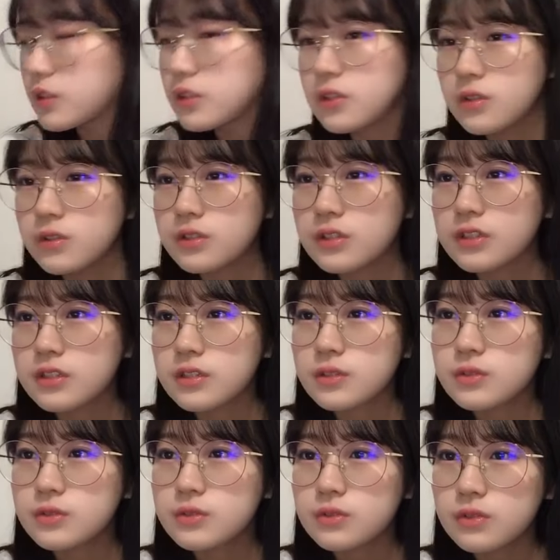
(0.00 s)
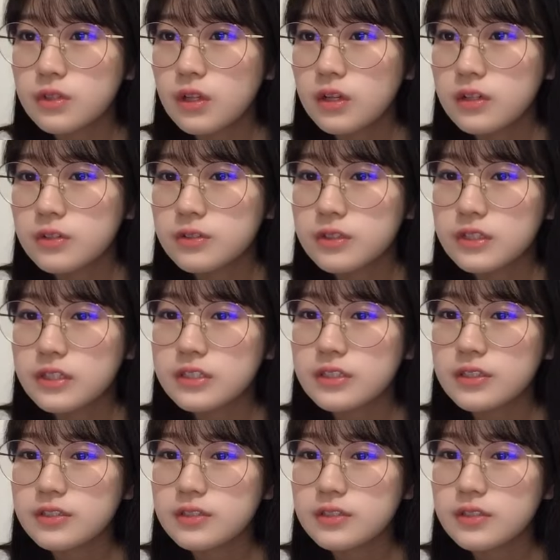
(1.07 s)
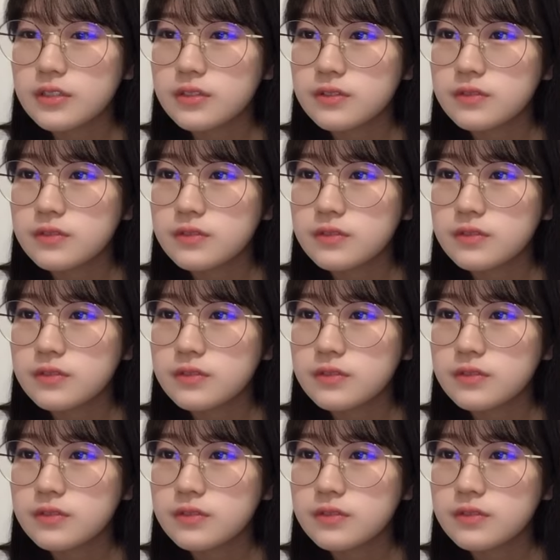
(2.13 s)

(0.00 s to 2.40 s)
ト2曲できるの嬉しかっ